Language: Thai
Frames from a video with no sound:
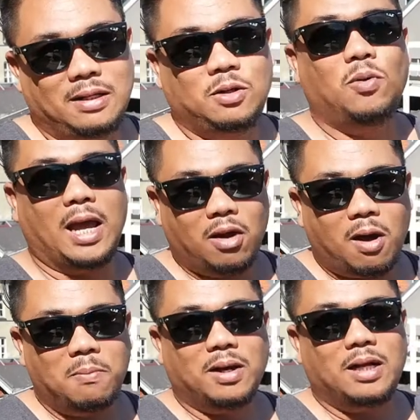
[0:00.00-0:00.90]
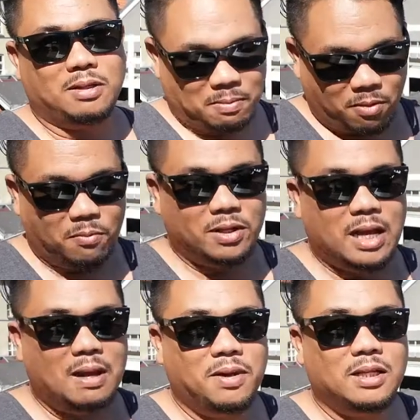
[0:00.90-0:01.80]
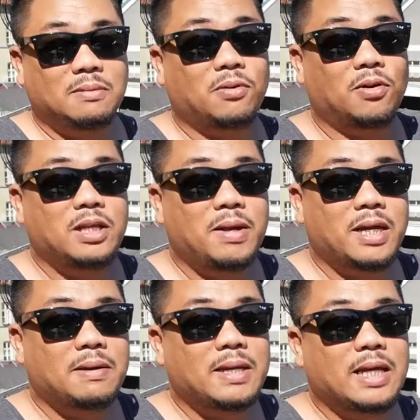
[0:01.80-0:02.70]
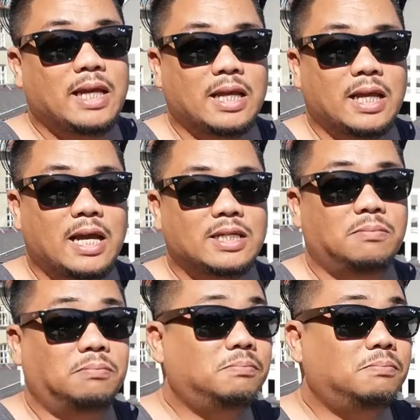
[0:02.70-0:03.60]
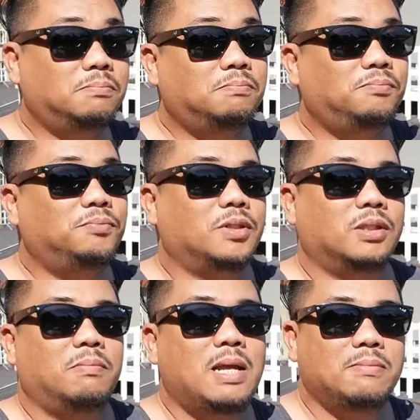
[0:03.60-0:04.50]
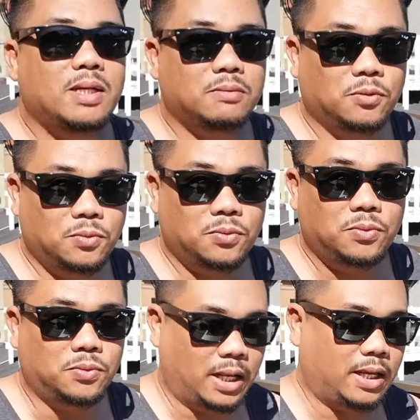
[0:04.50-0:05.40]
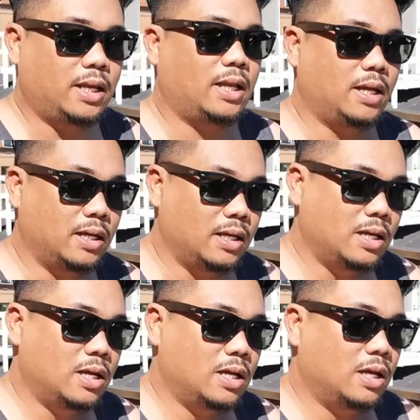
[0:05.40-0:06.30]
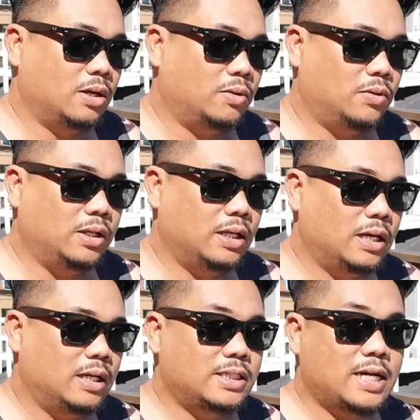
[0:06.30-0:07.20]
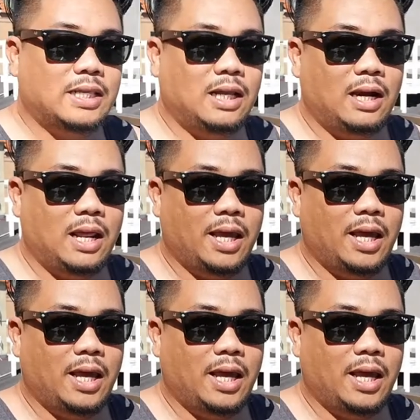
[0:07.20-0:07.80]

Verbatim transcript: ดูหลายรอบเหมือนกันเลยสำหรับผมมันน่าเบื่อครับคนที่ไม่เคยเคยเห็นก็อาจจะ อืมบ้านเมือง อู้อะไรเงี้ยนะคนนะฮะชายทะเล